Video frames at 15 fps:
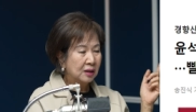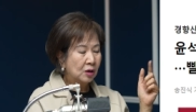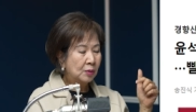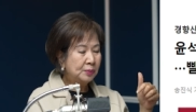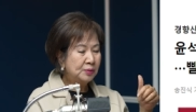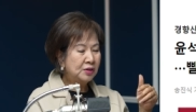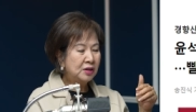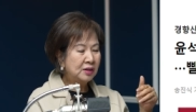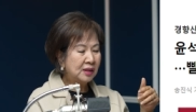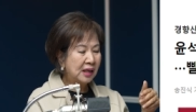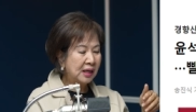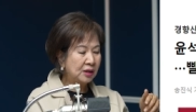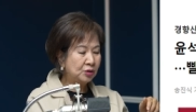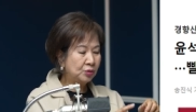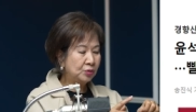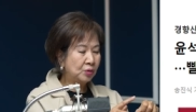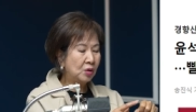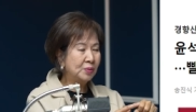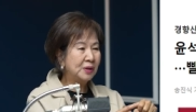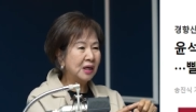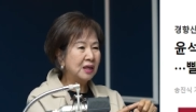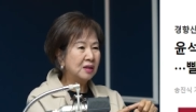없는데
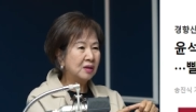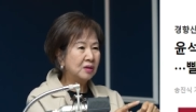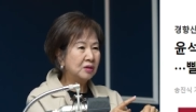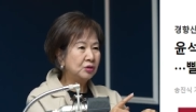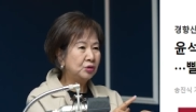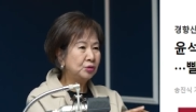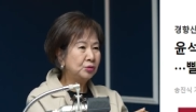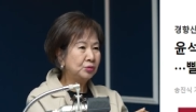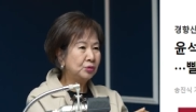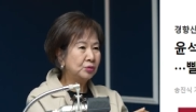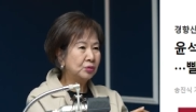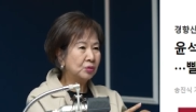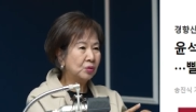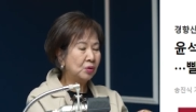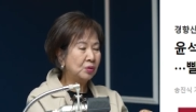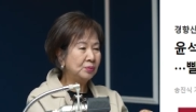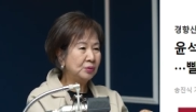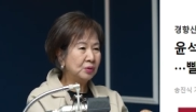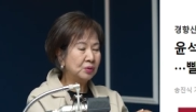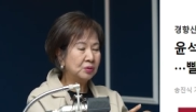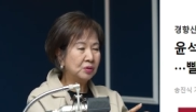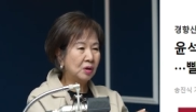뉴홈이라는 거는 뉴도 그렇고
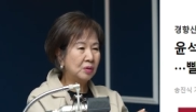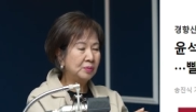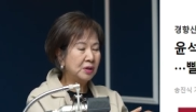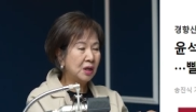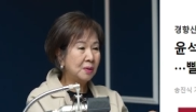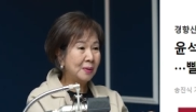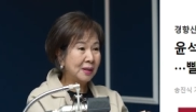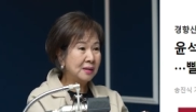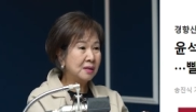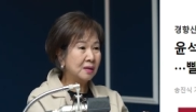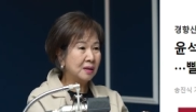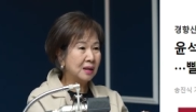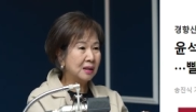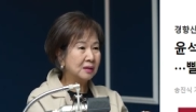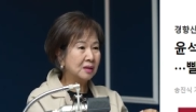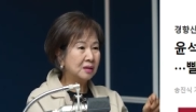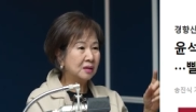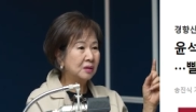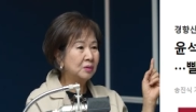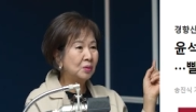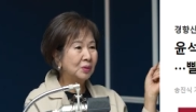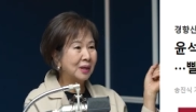홈도 그렇고 너무 일반적이라서
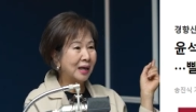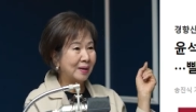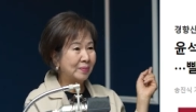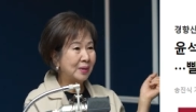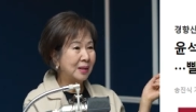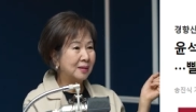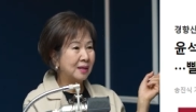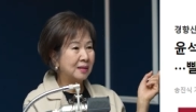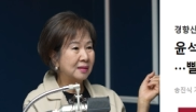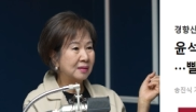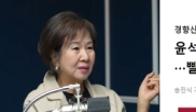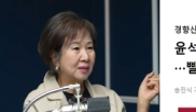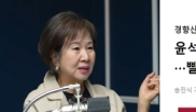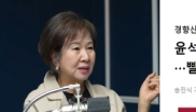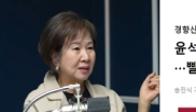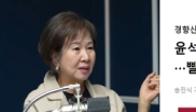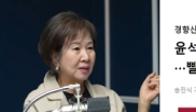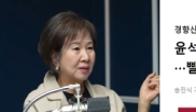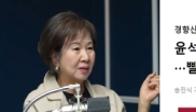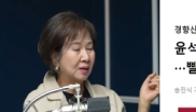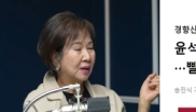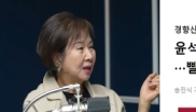등록이 안 될 가능성이
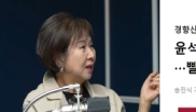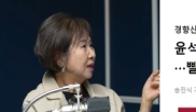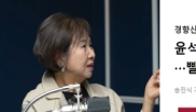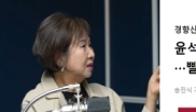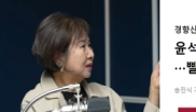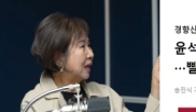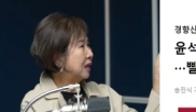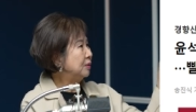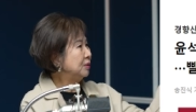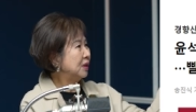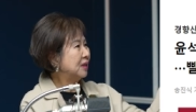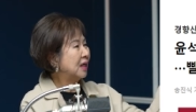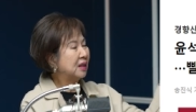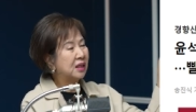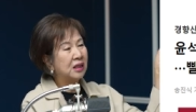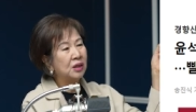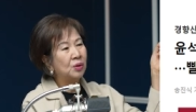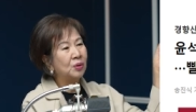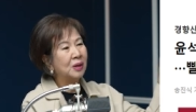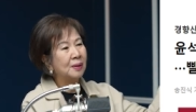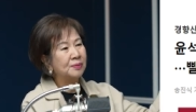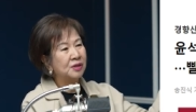있어요. 예. 그래서 가운데다
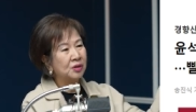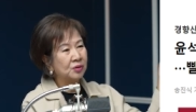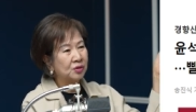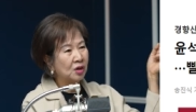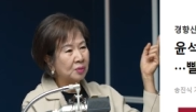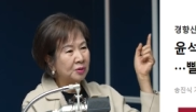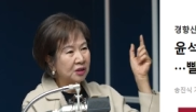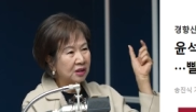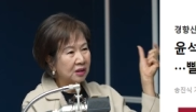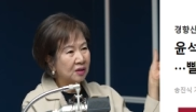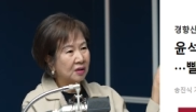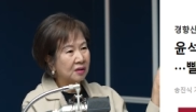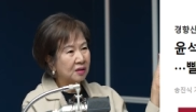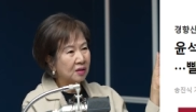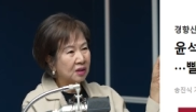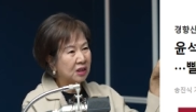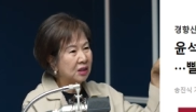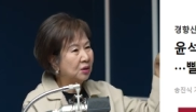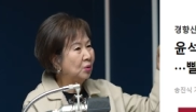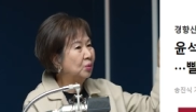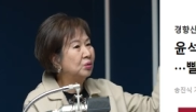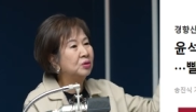기호랍시고 점을 찍어서
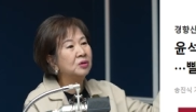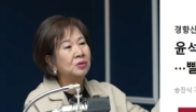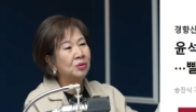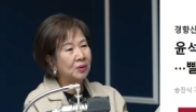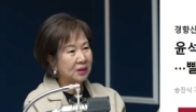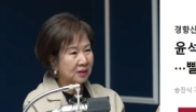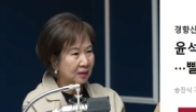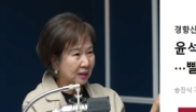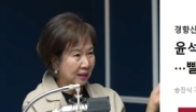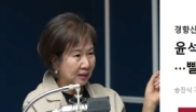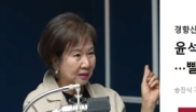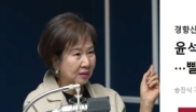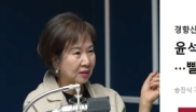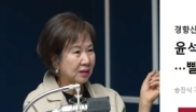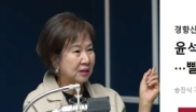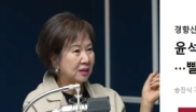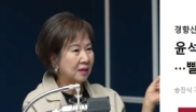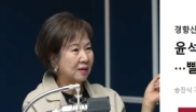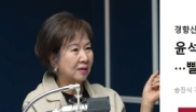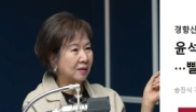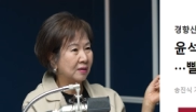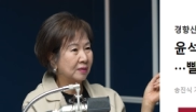기호로 등록했을 가능성이
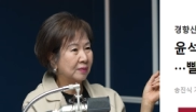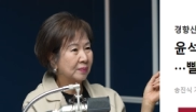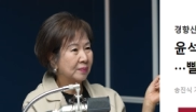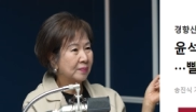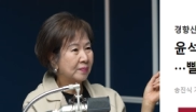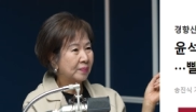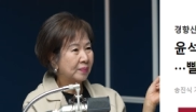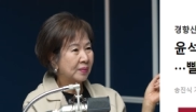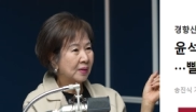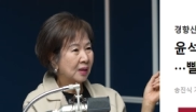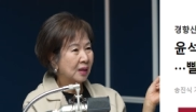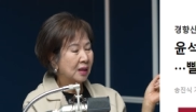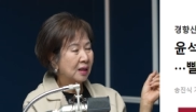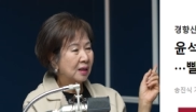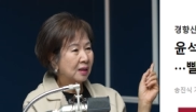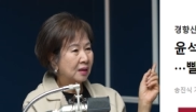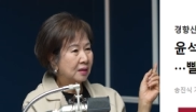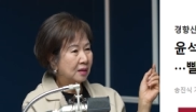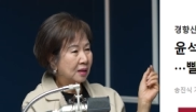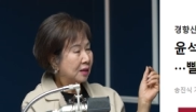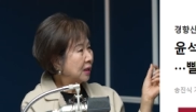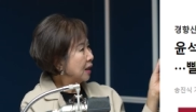있어요. 아 전체를
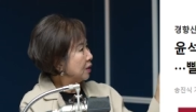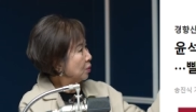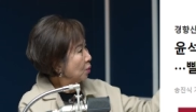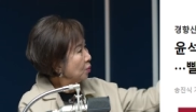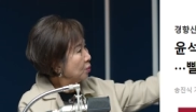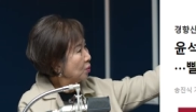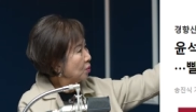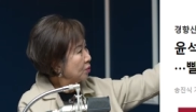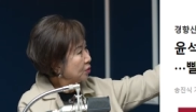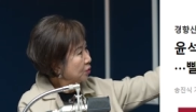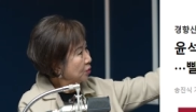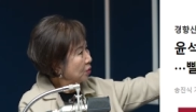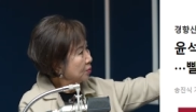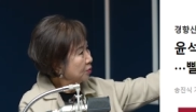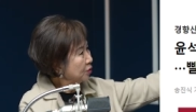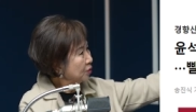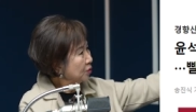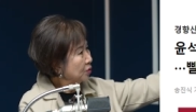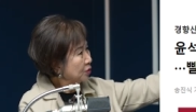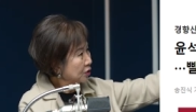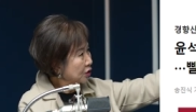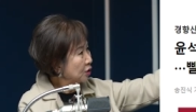묶어서. 예, 요거 요거 예.
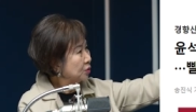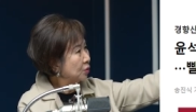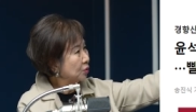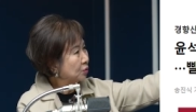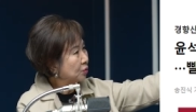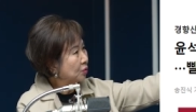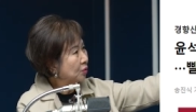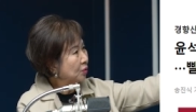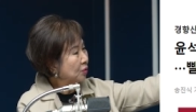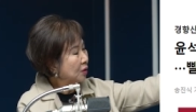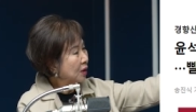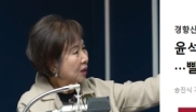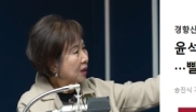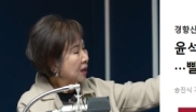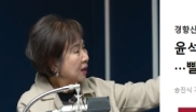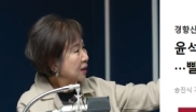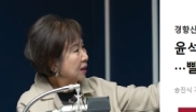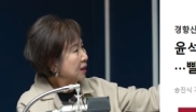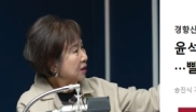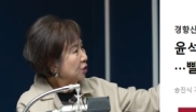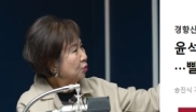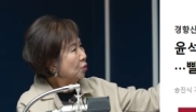뉴홈으로 그리 예. 저쪽도.
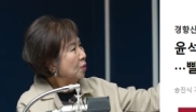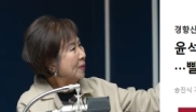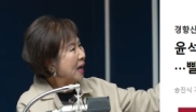그러니까 뉴홈